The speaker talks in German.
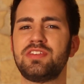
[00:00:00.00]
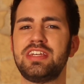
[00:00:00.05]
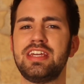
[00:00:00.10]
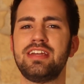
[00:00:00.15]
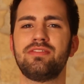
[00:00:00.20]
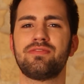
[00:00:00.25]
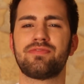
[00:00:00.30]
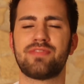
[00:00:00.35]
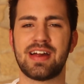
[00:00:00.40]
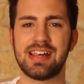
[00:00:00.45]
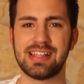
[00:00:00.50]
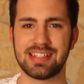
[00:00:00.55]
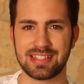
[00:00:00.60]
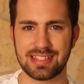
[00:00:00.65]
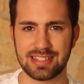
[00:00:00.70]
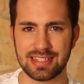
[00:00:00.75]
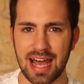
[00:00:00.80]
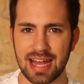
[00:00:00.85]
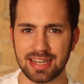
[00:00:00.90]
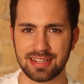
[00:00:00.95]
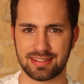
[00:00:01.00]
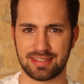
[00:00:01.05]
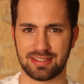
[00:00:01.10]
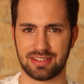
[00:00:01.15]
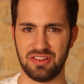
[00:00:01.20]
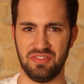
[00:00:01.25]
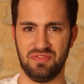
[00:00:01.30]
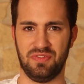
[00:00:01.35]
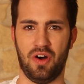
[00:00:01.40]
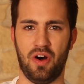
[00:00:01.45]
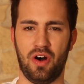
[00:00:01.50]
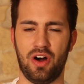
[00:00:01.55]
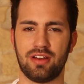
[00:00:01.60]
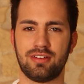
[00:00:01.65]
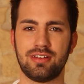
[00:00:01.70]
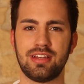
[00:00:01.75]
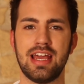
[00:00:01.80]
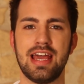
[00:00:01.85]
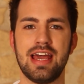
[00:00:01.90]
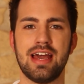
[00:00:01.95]
jeden Fall satt
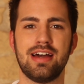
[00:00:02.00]
geworden.